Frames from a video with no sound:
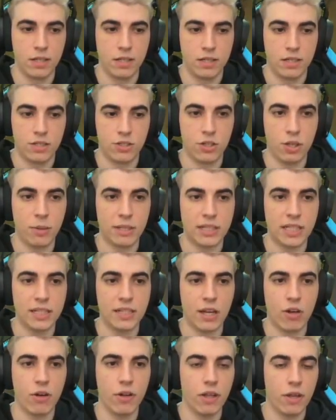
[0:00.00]
Estoy
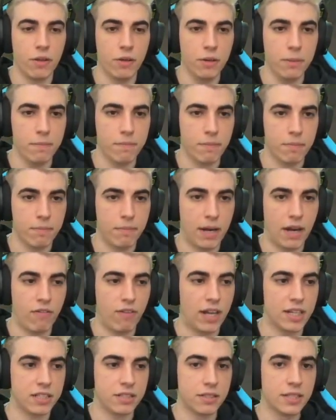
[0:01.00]
bastante jodido, ¿eh? Vale,
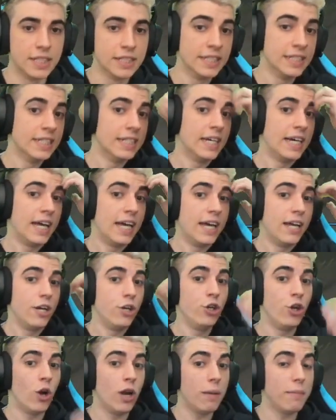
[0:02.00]
flash.
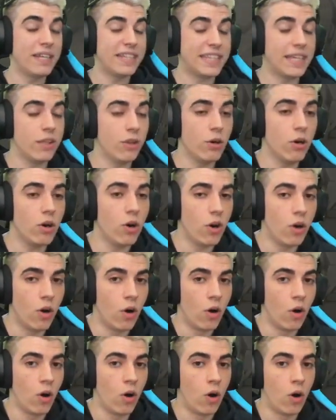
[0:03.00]
No le he
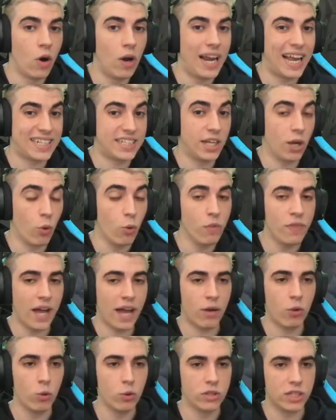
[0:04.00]
metido la
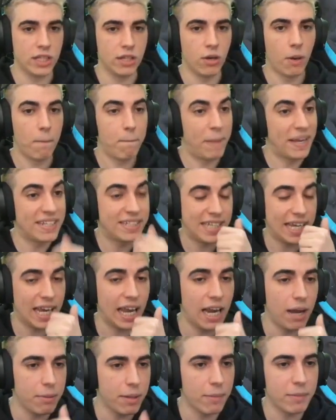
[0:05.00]
segunda Q, tío Pensé
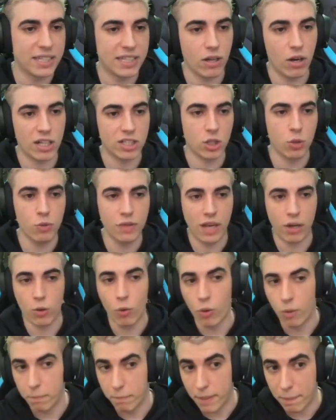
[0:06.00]
que le había metido la segunda
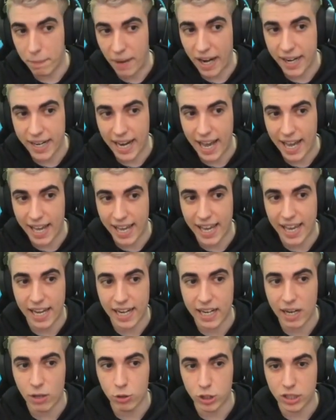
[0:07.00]
Q Mi plan era
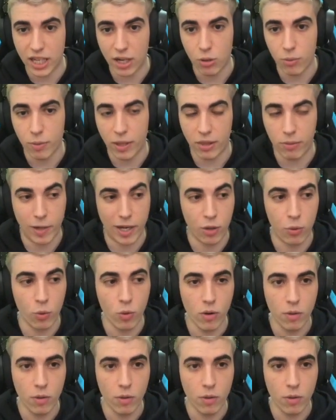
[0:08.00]
ER, autoataque WQ